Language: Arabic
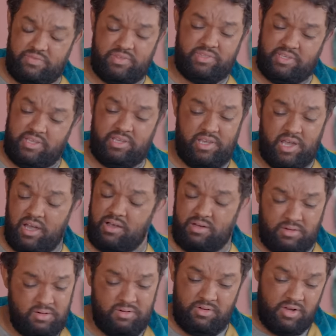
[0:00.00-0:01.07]
في الدنيا
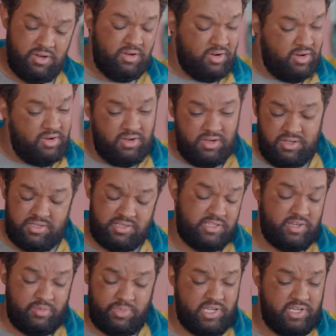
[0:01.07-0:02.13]

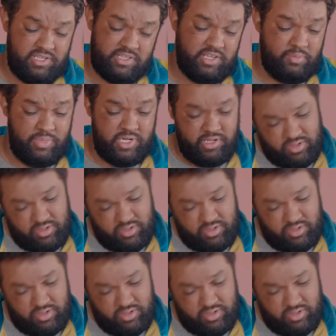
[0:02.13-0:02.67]
استمني استمني